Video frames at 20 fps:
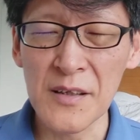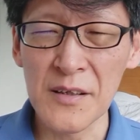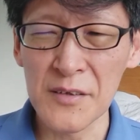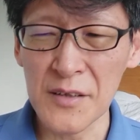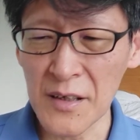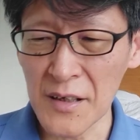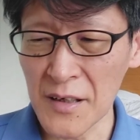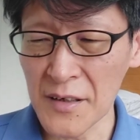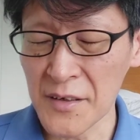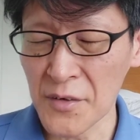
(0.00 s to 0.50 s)
な
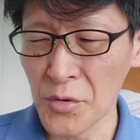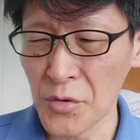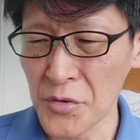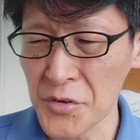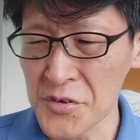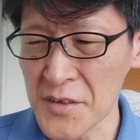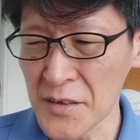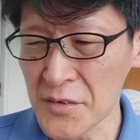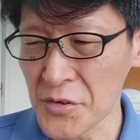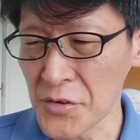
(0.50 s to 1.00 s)
んか帰
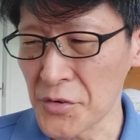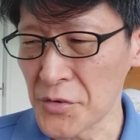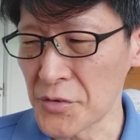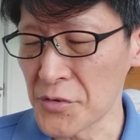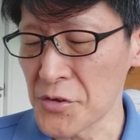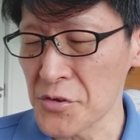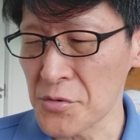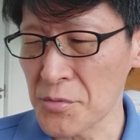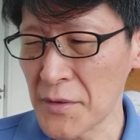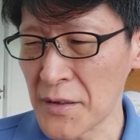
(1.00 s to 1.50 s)
国したとい
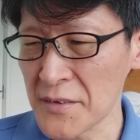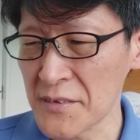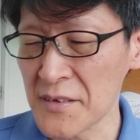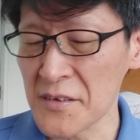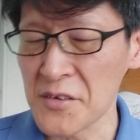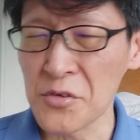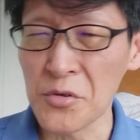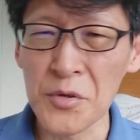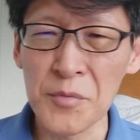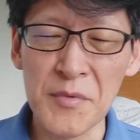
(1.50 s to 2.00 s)
うニュースも入っ
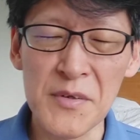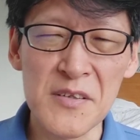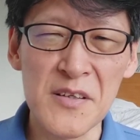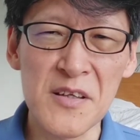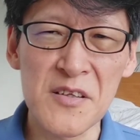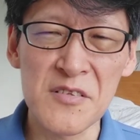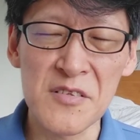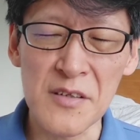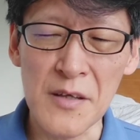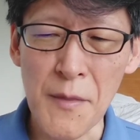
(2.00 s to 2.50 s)
てきておりま
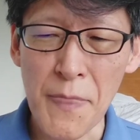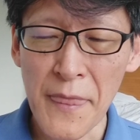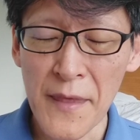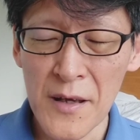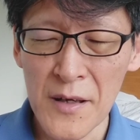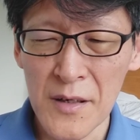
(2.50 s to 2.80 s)
せんし、